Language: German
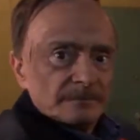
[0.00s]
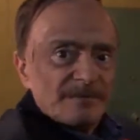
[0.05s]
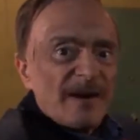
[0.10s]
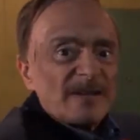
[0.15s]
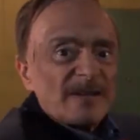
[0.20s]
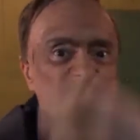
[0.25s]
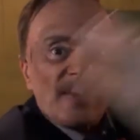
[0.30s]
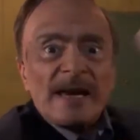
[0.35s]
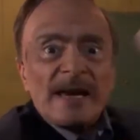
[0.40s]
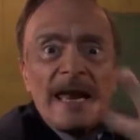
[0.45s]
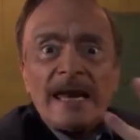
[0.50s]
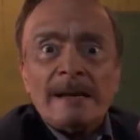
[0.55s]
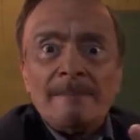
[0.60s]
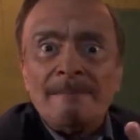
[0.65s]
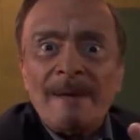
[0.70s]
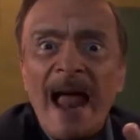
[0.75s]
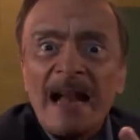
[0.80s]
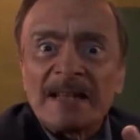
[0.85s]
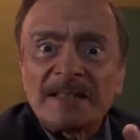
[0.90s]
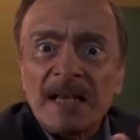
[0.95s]
Was für eine
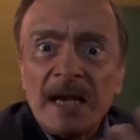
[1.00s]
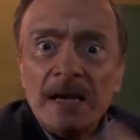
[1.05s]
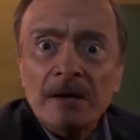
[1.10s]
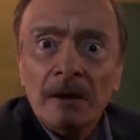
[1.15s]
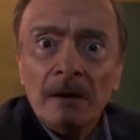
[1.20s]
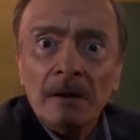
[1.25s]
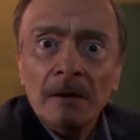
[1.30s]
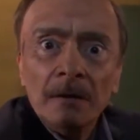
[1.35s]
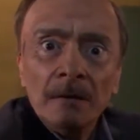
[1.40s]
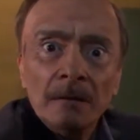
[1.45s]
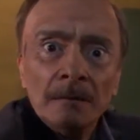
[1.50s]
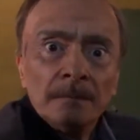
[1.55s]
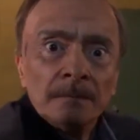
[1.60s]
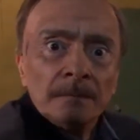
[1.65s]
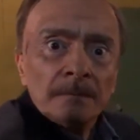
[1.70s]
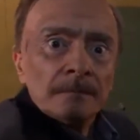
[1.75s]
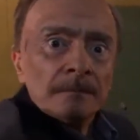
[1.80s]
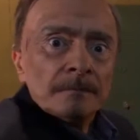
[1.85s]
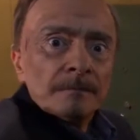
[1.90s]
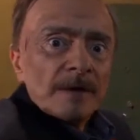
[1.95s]
Blödsinn!
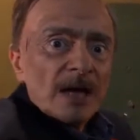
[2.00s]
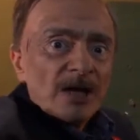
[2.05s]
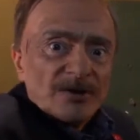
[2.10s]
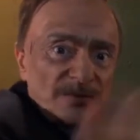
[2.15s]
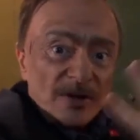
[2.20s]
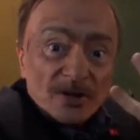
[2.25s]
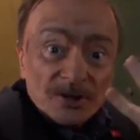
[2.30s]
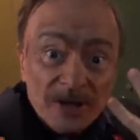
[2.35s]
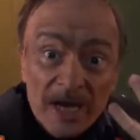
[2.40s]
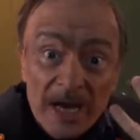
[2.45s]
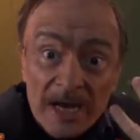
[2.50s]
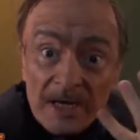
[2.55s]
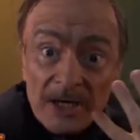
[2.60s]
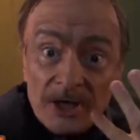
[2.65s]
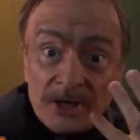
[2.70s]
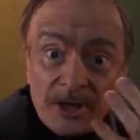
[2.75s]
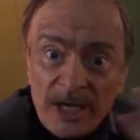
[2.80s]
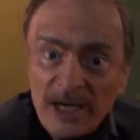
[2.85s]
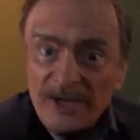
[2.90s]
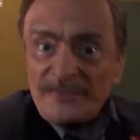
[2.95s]
Ich verstehe
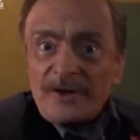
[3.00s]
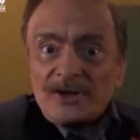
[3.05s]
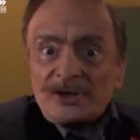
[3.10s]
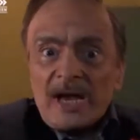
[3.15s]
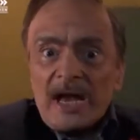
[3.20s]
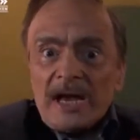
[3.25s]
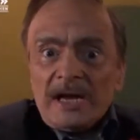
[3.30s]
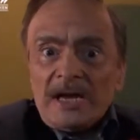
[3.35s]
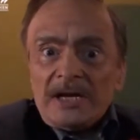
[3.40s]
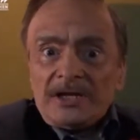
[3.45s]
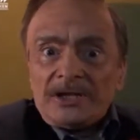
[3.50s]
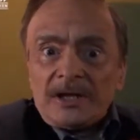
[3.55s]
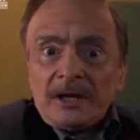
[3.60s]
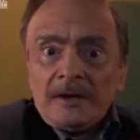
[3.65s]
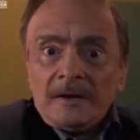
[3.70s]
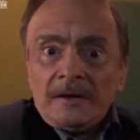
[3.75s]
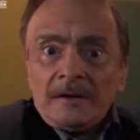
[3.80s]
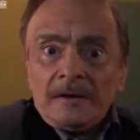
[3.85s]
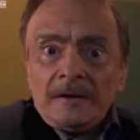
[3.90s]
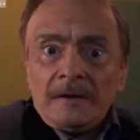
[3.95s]
nicht, ich verstehe nicht.
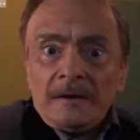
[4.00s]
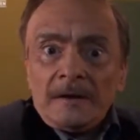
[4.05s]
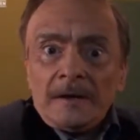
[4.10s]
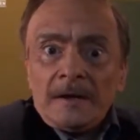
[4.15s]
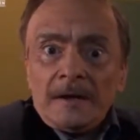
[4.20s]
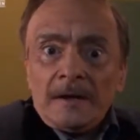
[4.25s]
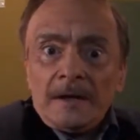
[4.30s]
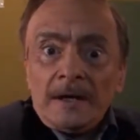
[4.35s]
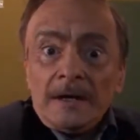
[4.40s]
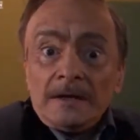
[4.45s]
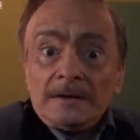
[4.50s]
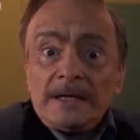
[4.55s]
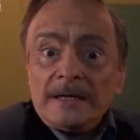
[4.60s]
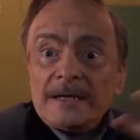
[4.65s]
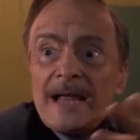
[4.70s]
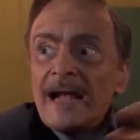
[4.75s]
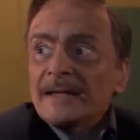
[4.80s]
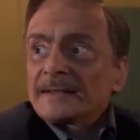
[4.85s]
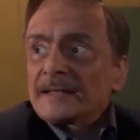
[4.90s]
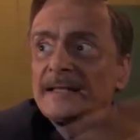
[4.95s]
Die
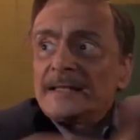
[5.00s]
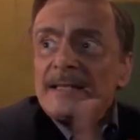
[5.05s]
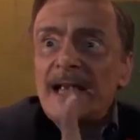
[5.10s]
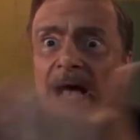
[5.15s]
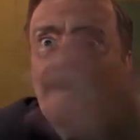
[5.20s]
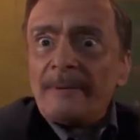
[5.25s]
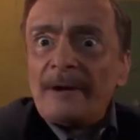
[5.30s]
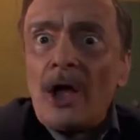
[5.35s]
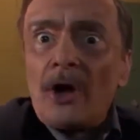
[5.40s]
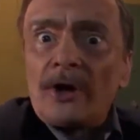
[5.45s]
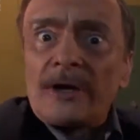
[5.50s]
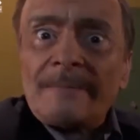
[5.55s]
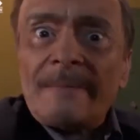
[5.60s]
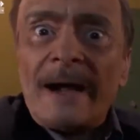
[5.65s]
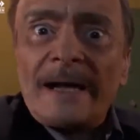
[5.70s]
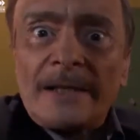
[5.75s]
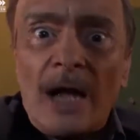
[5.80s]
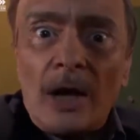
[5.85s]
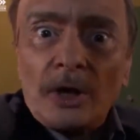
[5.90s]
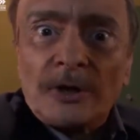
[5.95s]
Nazis, sie haben auch
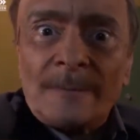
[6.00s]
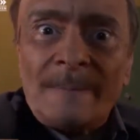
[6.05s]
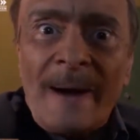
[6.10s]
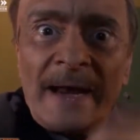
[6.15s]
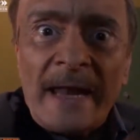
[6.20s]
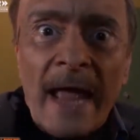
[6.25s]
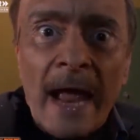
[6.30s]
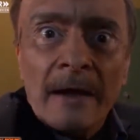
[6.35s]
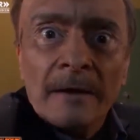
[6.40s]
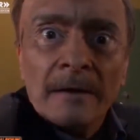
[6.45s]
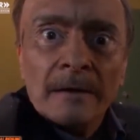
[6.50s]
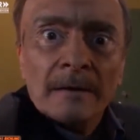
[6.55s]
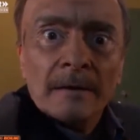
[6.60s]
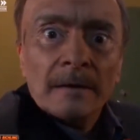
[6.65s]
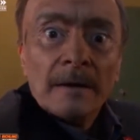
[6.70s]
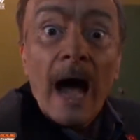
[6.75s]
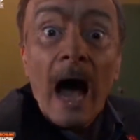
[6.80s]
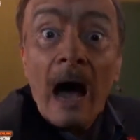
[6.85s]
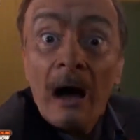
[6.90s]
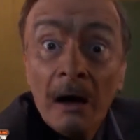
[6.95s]
gemacht Autobahnen.
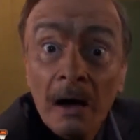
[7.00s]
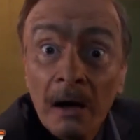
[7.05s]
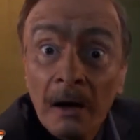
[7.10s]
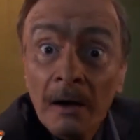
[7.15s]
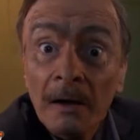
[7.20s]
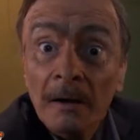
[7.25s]
Ah.